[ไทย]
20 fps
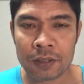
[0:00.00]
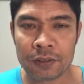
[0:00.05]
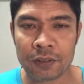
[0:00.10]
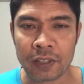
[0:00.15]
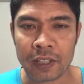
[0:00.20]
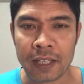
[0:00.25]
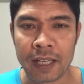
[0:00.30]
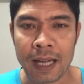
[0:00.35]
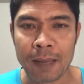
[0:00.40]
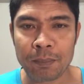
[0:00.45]
ส
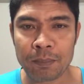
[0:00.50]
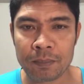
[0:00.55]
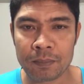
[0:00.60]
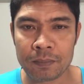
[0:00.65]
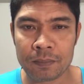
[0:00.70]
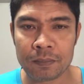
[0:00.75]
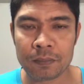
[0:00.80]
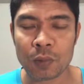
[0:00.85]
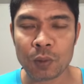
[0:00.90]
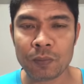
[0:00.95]
วัสดีครับ
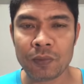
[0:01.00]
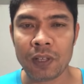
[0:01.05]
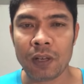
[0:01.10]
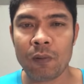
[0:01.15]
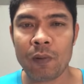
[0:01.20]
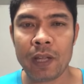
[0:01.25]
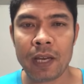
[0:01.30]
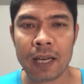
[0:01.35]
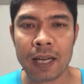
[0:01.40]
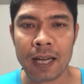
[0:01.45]
มุมสอง
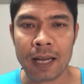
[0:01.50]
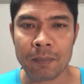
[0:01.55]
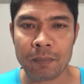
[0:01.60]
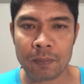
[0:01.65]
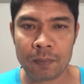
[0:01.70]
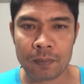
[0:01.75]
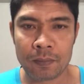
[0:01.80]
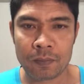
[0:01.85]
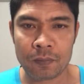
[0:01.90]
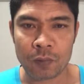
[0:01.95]
เวียนนะครับ
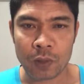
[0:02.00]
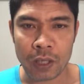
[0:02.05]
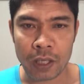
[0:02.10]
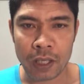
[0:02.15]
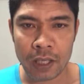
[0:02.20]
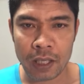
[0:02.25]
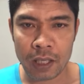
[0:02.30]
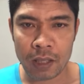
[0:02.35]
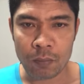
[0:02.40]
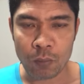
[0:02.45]
วัน
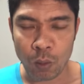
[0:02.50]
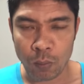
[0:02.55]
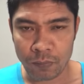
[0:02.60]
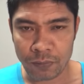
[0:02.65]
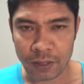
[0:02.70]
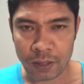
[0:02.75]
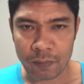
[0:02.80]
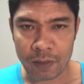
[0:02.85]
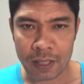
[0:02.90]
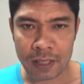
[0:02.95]
นี้มุม
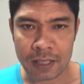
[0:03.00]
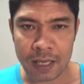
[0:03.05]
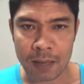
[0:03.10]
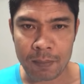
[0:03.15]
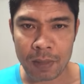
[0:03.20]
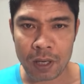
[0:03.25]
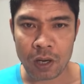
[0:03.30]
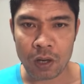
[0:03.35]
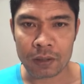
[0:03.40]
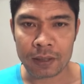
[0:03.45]
สองเวียนจะ
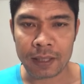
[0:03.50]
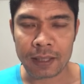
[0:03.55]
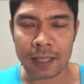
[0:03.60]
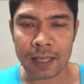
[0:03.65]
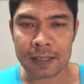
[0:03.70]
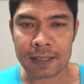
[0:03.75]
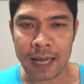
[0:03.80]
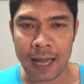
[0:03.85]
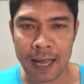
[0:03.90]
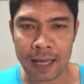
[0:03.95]
มาเกาะติด
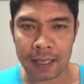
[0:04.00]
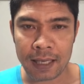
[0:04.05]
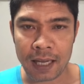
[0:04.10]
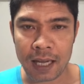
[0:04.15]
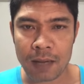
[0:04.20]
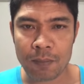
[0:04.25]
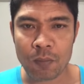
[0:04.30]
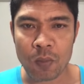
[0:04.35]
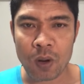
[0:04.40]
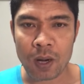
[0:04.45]
ตาช่างนะ
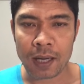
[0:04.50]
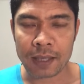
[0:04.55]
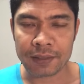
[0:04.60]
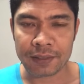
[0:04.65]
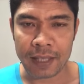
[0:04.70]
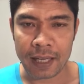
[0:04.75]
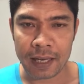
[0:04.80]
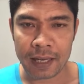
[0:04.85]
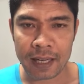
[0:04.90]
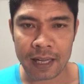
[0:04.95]
ครับบวกกระ
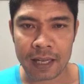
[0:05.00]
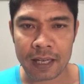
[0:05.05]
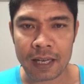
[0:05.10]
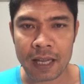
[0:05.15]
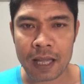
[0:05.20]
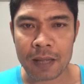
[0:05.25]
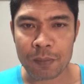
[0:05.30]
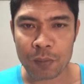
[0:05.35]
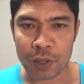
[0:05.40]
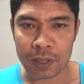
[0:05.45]
แสเรท
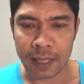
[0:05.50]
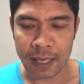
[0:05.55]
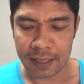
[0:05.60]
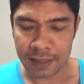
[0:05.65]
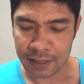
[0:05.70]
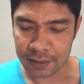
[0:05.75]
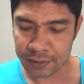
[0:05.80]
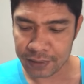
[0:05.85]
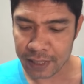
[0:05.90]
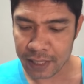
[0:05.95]
ในมวยไทย
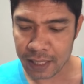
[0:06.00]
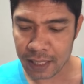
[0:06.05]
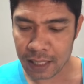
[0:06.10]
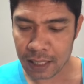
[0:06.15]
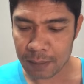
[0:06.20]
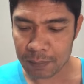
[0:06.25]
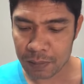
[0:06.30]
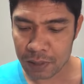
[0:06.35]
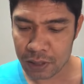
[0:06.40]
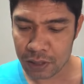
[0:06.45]
เจ็ดสีนะค
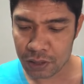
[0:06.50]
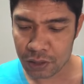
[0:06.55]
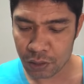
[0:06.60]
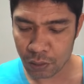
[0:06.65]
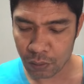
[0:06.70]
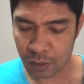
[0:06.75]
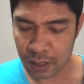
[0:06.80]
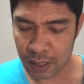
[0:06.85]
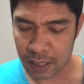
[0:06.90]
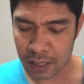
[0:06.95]
รับขึ้นช
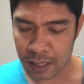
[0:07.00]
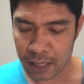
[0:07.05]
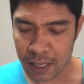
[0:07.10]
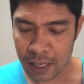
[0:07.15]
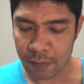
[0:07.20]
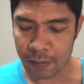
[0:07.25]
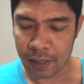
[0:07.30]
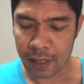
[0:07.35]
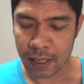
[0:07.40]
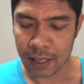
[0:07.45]
กกันใน
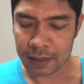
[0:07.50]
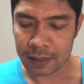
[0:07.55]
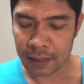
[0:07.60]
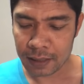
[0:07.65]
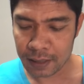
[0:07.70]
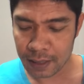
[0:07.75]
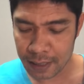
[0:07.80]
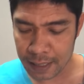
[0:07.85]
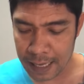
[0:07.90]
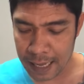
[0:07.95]
วันอาทิต
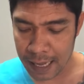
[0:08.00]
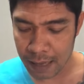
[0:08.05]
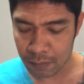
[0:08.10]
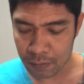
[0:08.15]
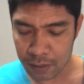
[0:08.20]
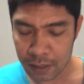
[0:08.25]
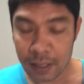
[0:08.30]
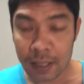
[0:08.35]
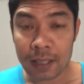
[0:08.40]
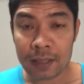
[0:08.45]
ย์ที่
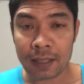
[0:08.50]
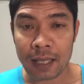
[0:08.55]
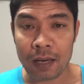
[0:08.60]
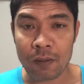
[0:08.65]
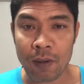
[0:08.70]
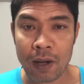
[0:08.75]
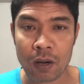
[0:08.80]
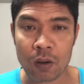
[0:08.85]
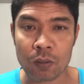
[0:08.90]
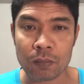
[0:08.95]
9ธัน
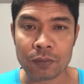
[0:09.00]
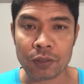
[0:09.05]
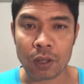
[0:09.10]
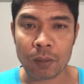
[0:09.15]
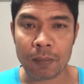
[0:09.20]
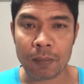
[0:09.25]
วาคม